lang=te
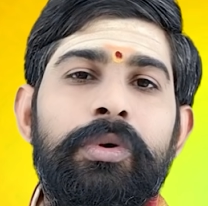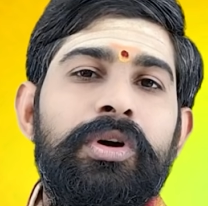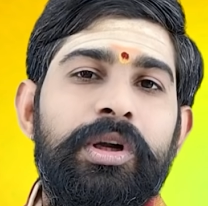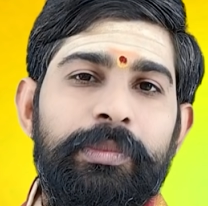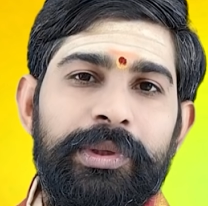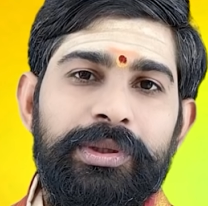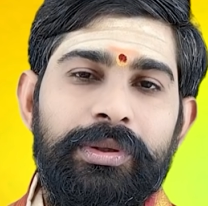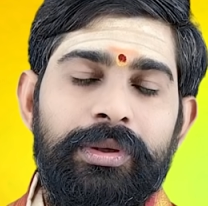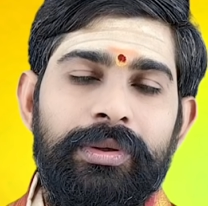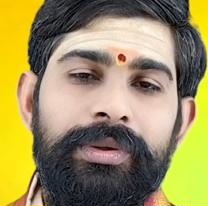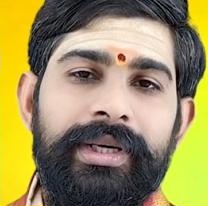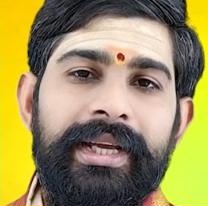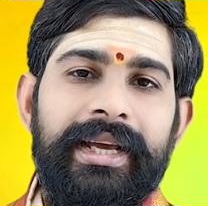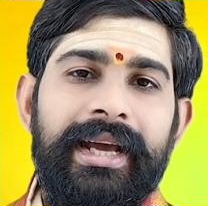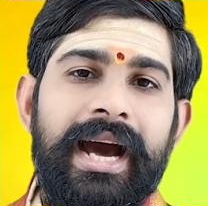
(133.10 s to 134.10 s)
ముగ్గురు మిత్రులు
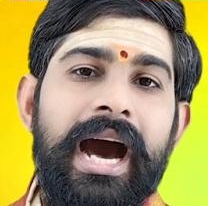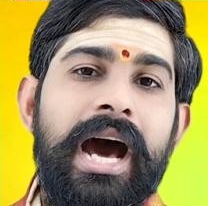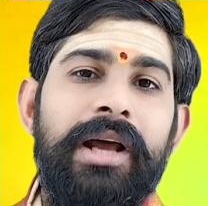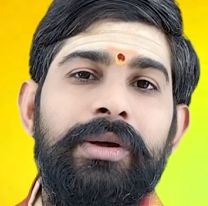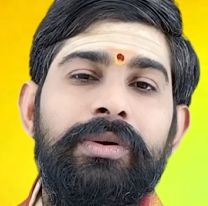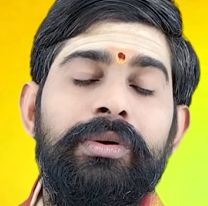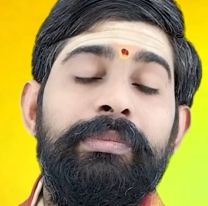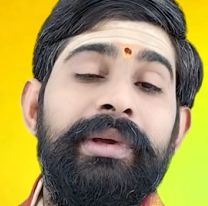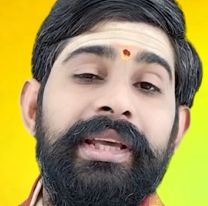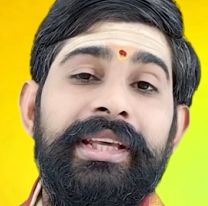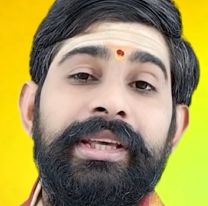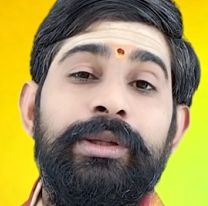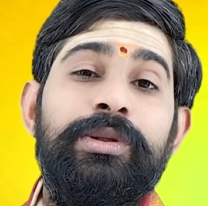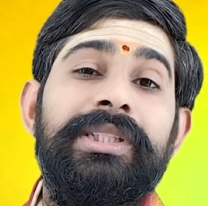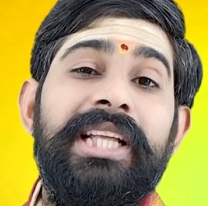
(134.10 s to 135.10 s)
ఉంటే ఆరుగురు మీ
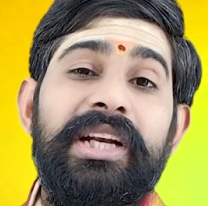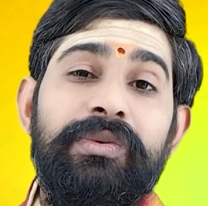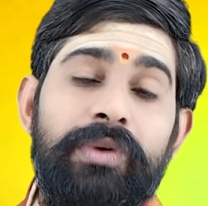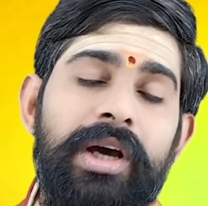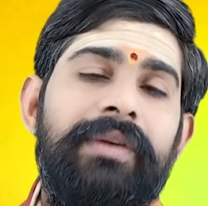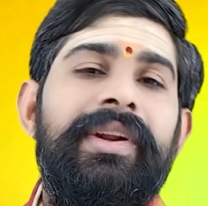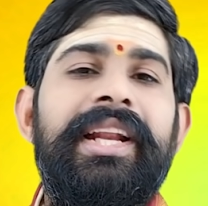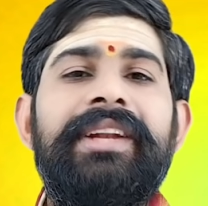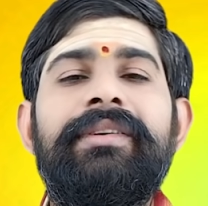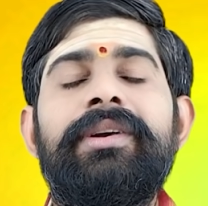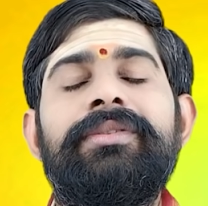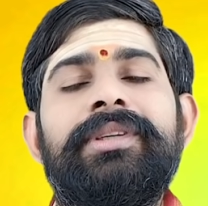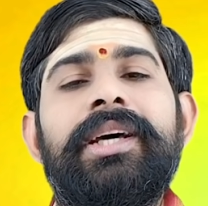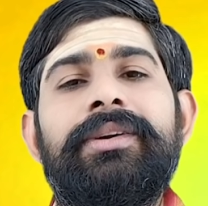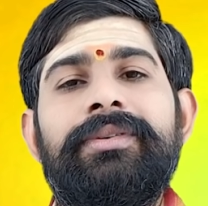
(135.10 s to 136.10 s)
ఎదుగుదల ఓరవలేని
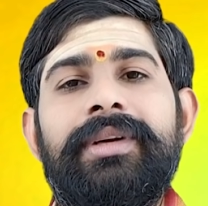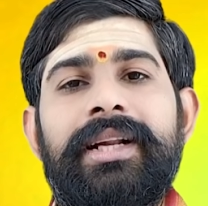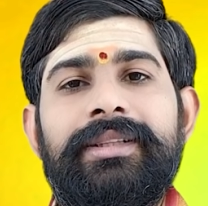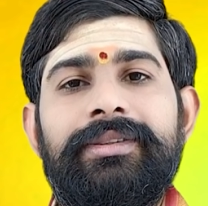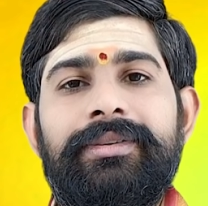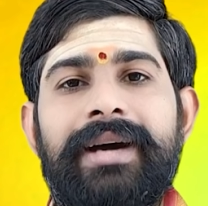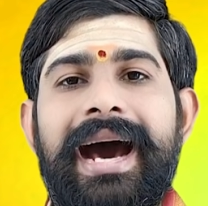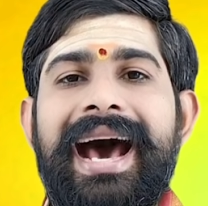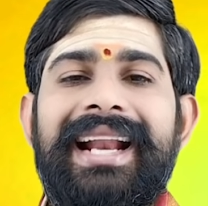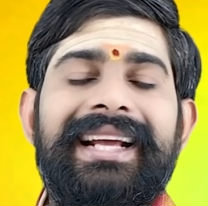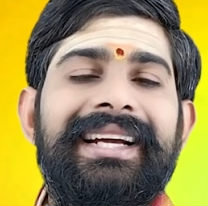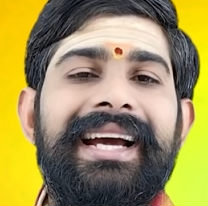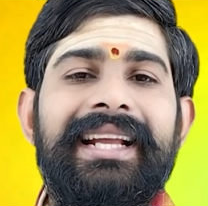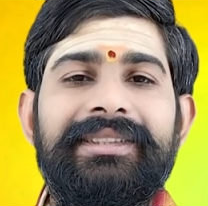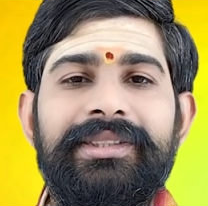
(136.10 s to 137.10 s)
వాళ్ళు ఉంటారు అర్థం ఆ
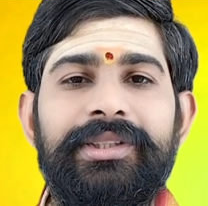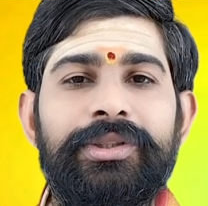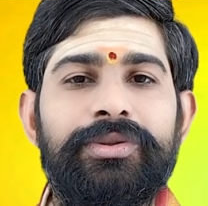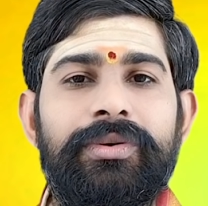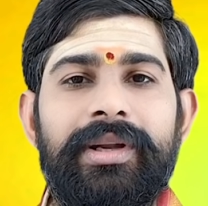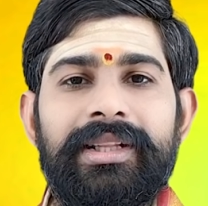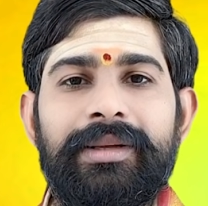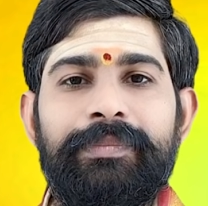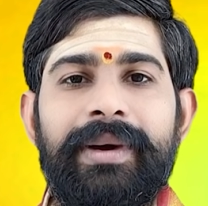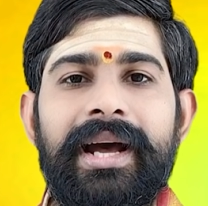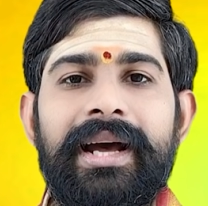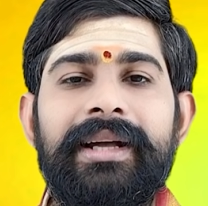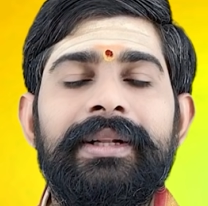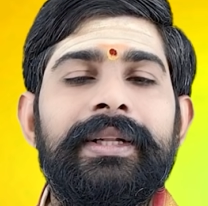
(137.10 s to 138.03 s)
రకంగా అర్థం చేసుకోవాలి తప్ప